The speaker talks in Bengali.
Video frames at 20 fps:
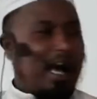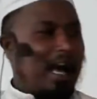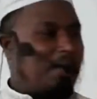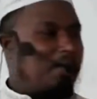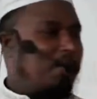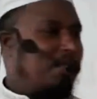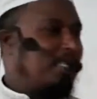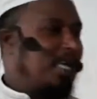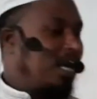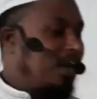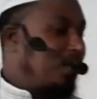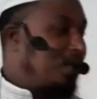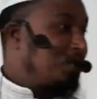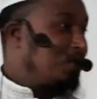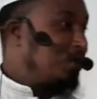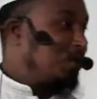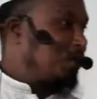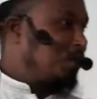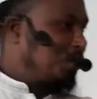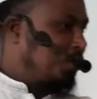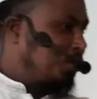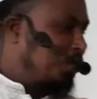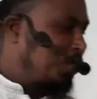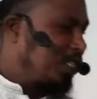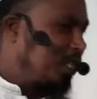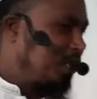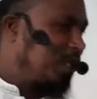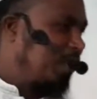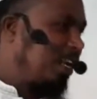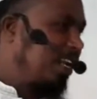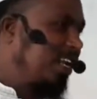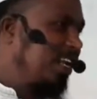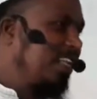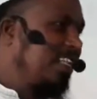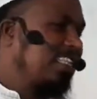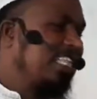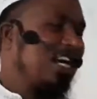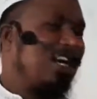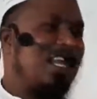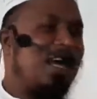আপনি দান করে যদি খুশি হতে পারেন
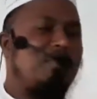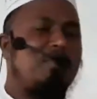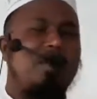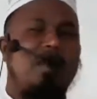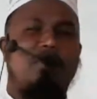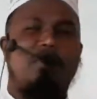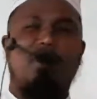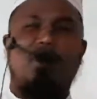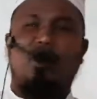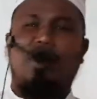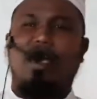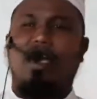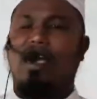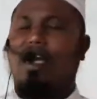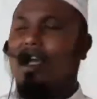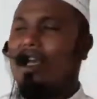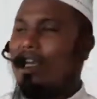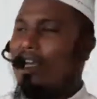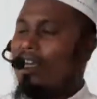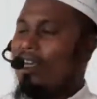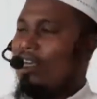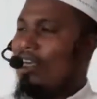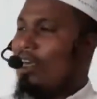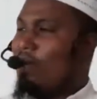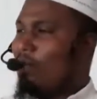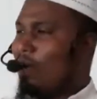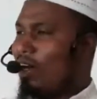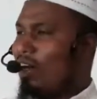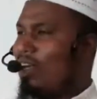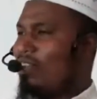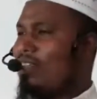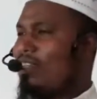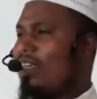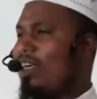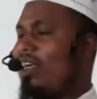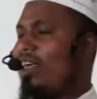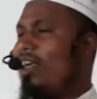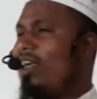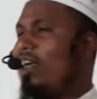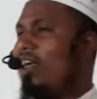তাহলে আপনার ভিতরে ইমান
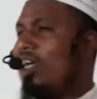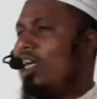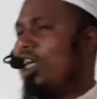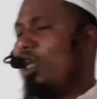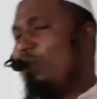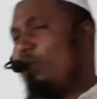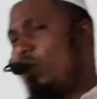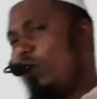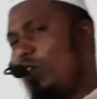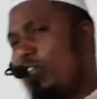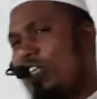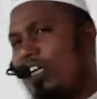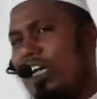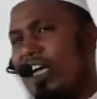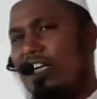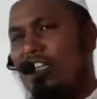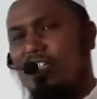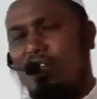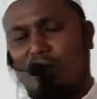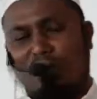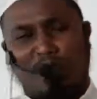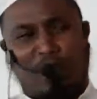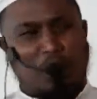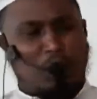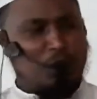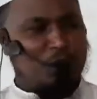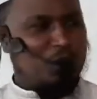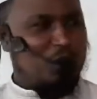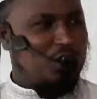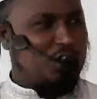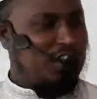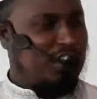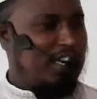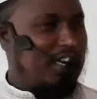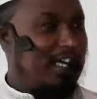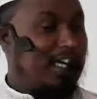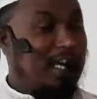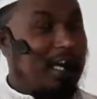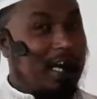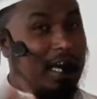আছে কৃপণতা নাই সম্মানিত
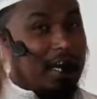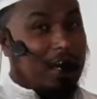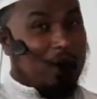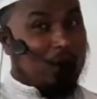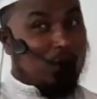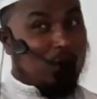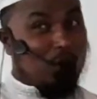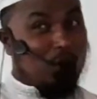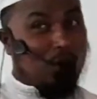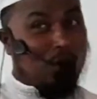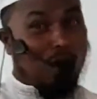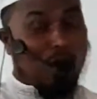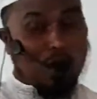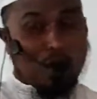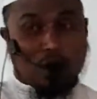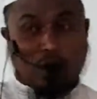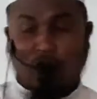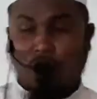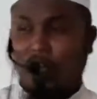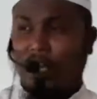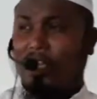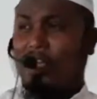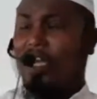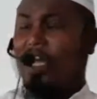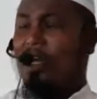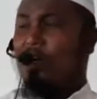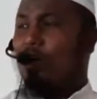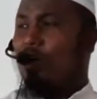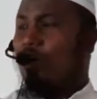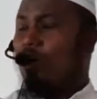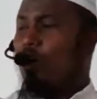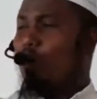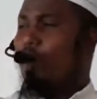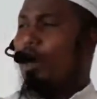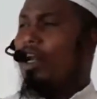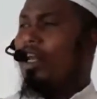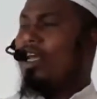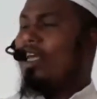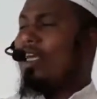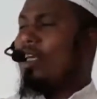উপস্থিতি তো অর্থনৈতিক
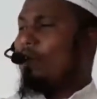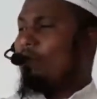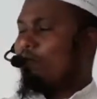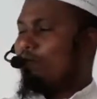কোরবানি